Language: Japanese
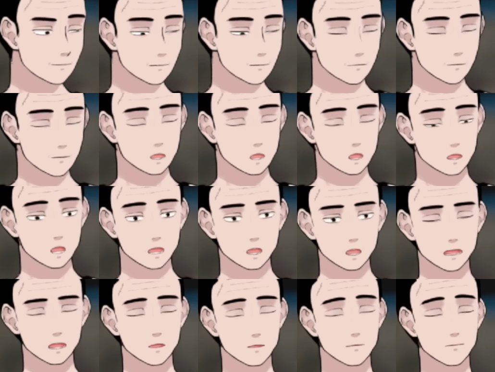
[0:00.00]
今日は
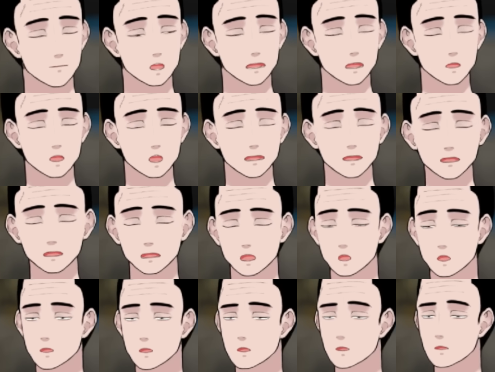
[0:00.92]
ね、プレミア配
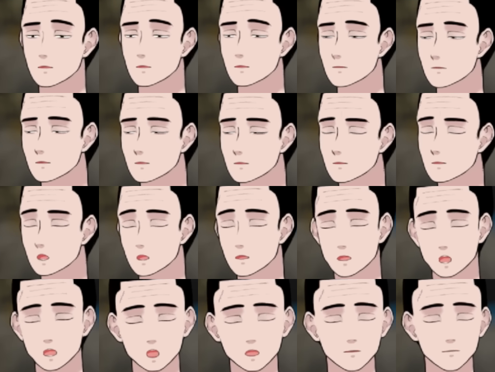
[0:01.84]
信ということで
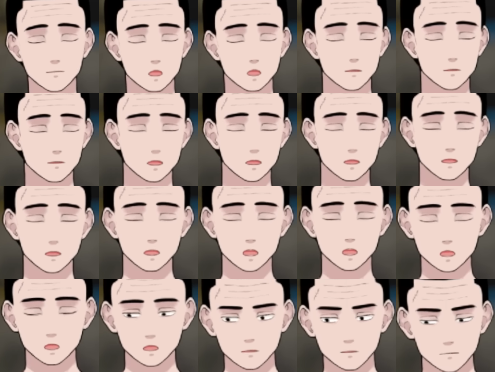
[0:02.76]
ね、皆さん、は
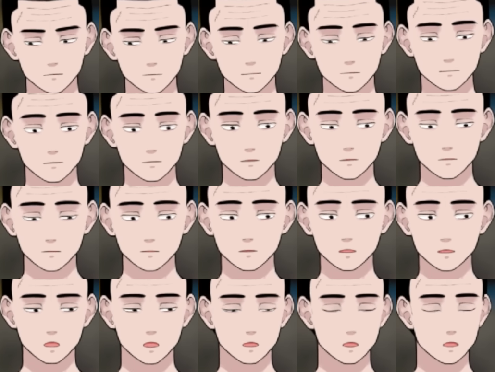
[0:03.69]
い、いつ
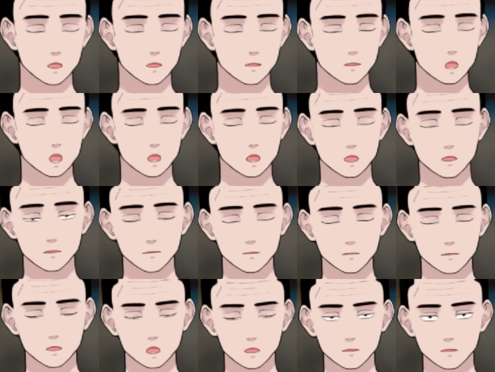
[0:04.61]
もいつもありがとうござ
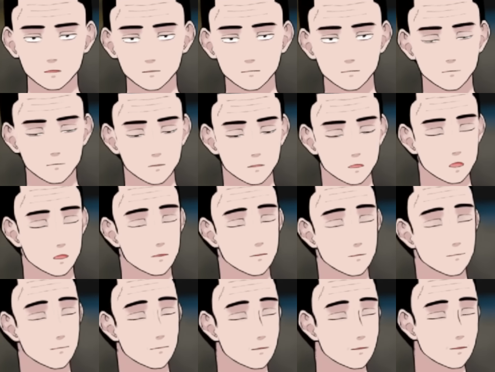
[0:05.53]
います。
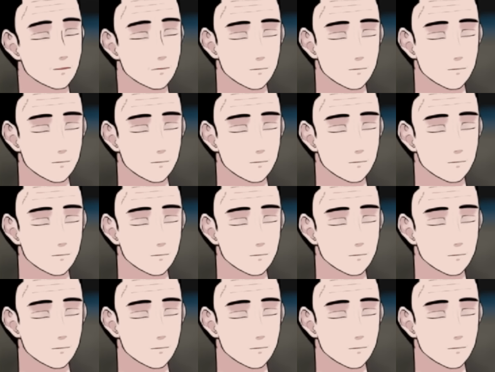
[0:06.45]
ね。